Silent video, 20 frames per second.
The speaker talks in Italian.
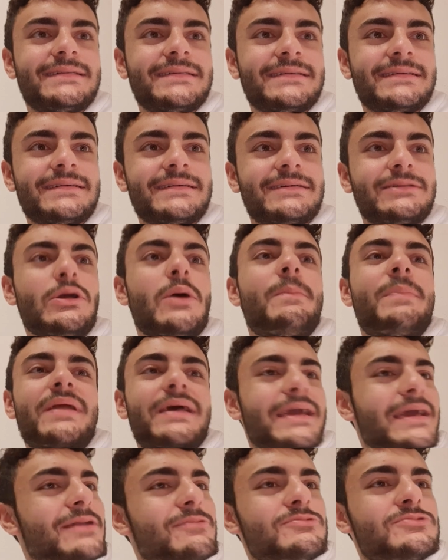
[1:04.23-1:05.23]
Eh, non
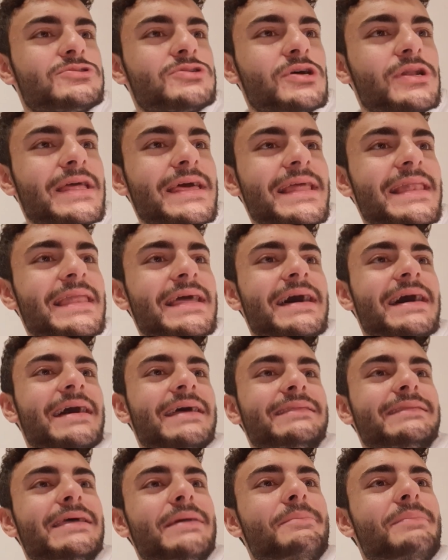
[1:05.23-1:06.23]
perché Nunziolella
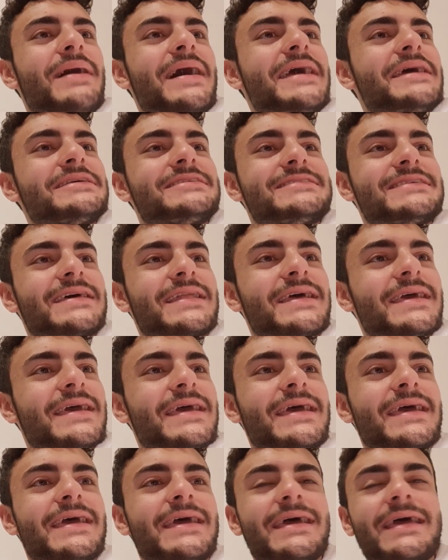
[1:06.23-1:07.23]
debba
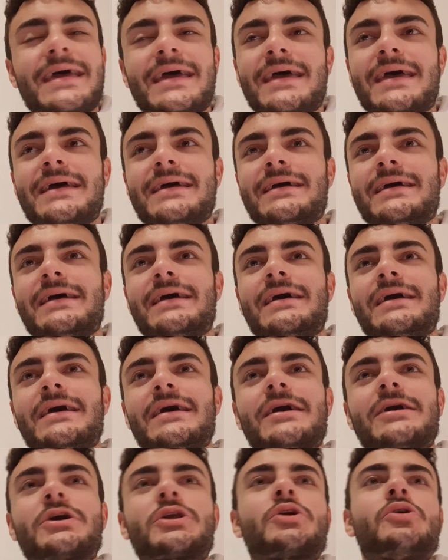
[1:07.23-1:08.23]

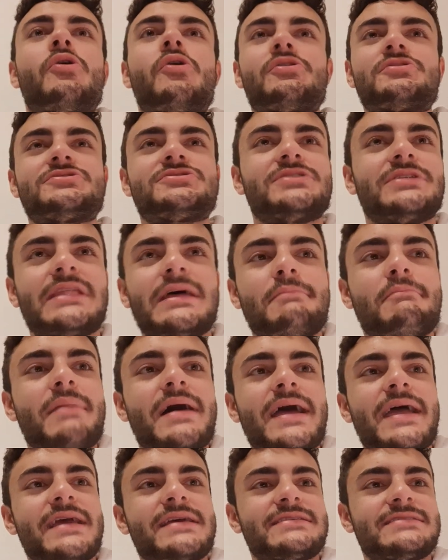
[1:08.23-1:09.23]
essere cross,
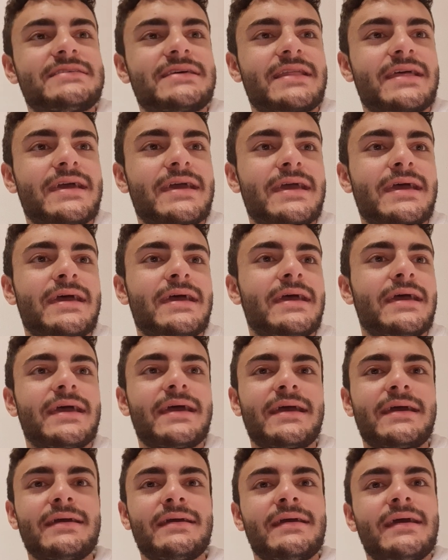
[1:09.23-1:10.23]
debba
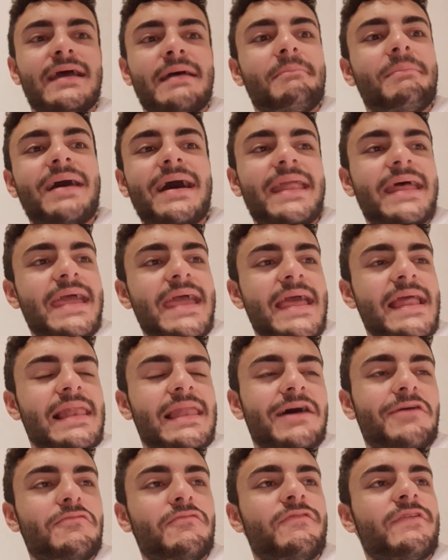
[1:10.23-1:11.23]
essere
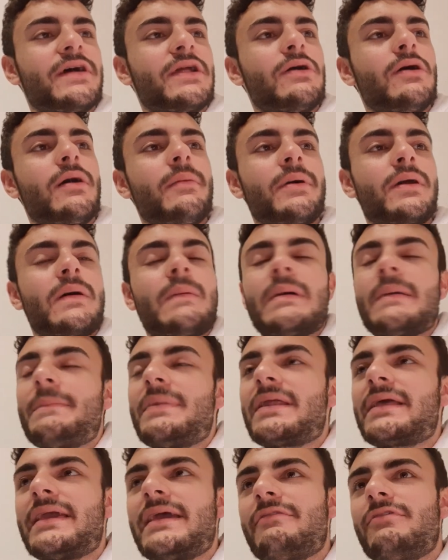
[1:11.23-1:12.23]
barella, un fenomeno, ma
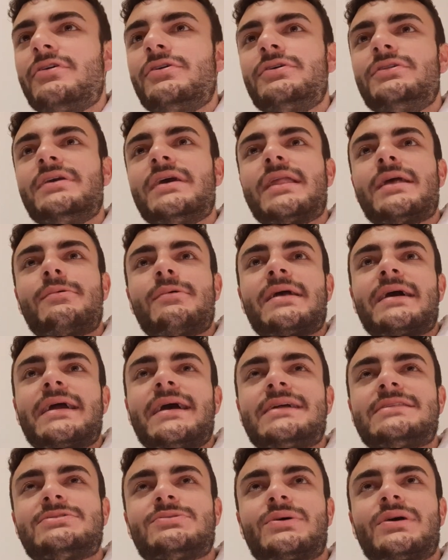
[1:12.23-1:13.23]
perché voglio dire, è un
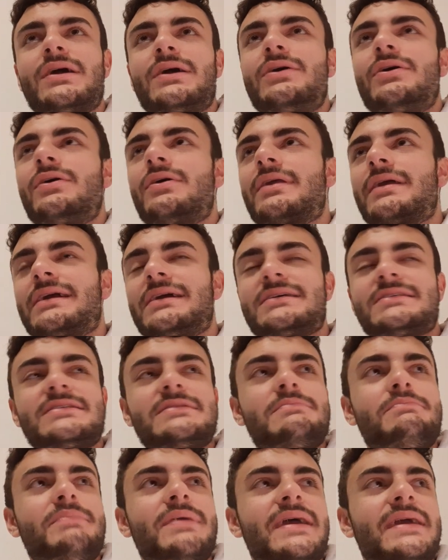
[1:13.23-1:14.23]
ragazzo che corre, che si
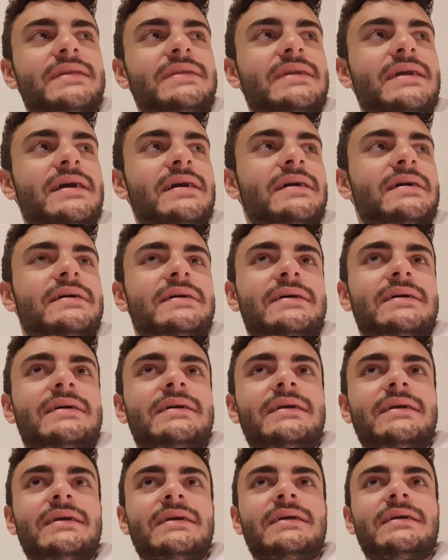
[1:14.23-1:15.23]
impegna,
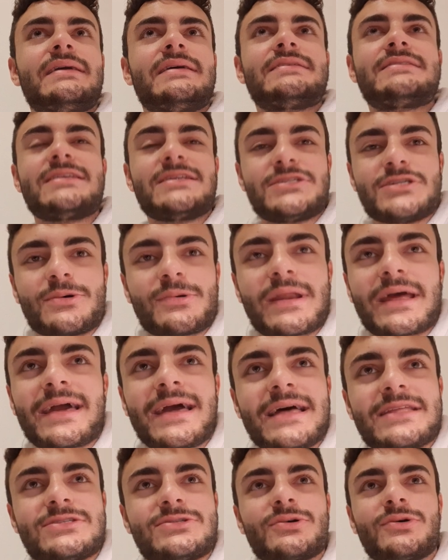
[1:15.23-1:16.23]
e se c'è un
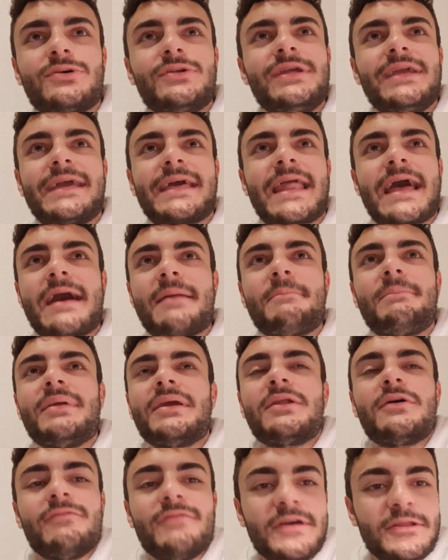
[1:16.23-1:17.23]
ragazzo con i crampi
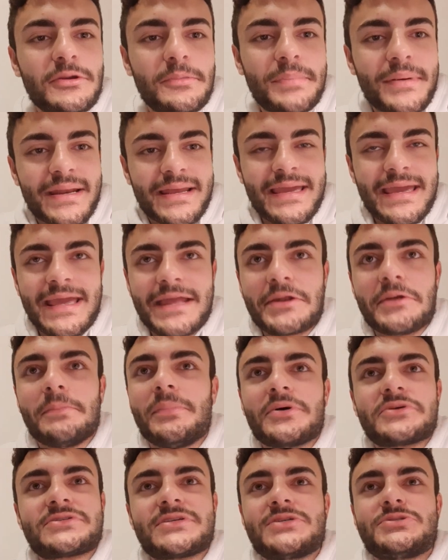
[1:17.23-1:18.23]
non vedo perché non
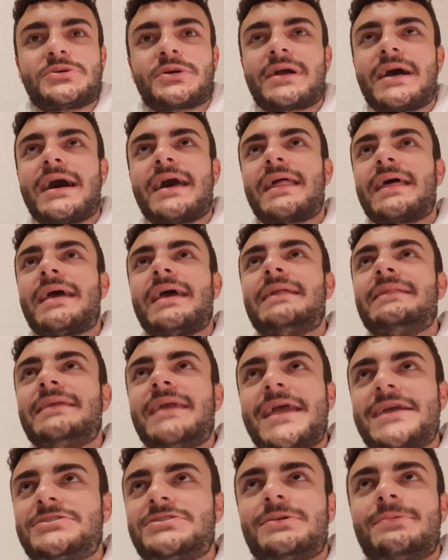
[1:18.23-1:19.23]
possa giocare
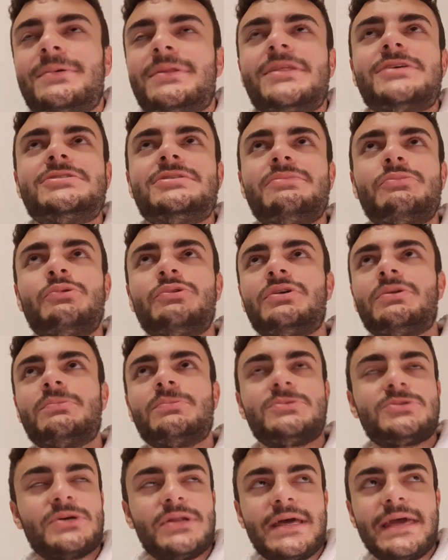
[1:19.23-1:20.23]
10-15 minuti
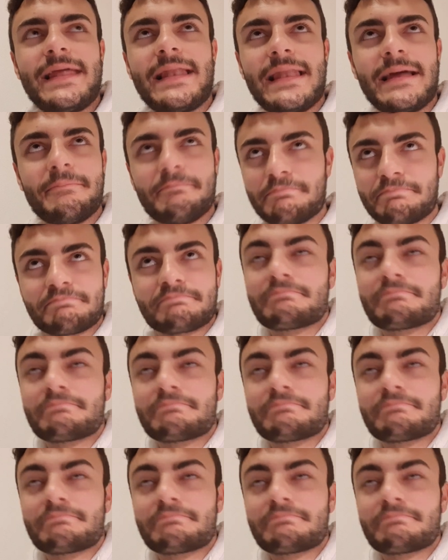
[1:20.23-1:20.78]
Nunziolella.